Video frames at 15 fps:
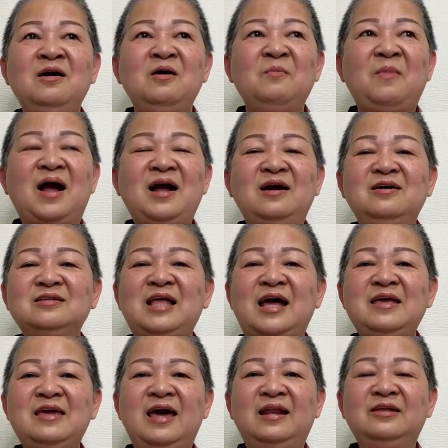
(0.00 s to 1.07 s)
mà người ta
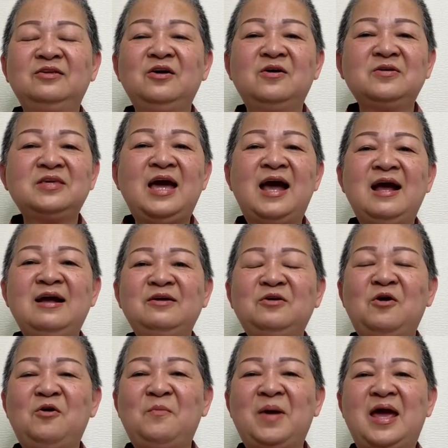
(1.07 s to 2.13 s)
dành cho cha
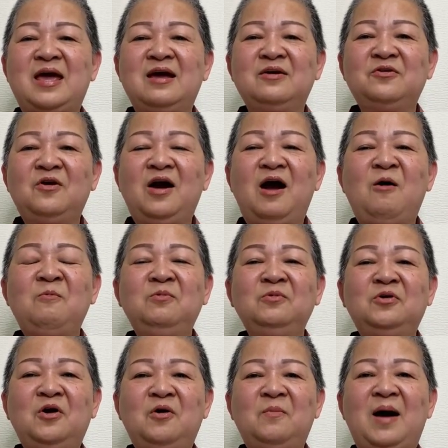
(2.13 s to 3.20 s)
cho mẹ cho ông
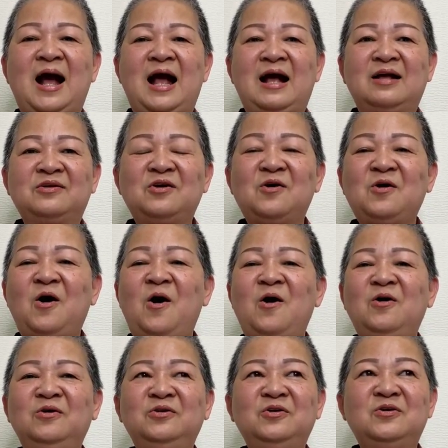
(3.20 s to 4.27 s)
cho bà cho
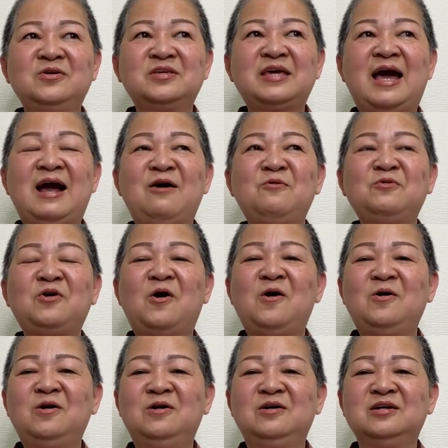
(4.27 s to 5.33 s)
con cho cháu cho
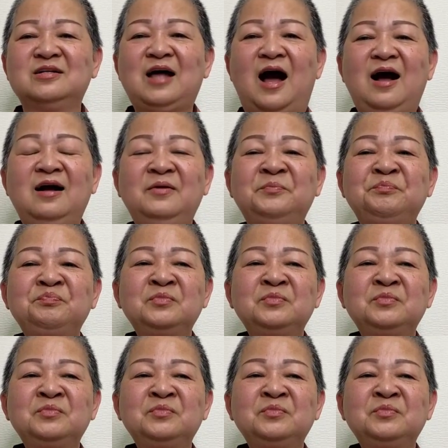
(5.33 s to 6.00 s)
người thân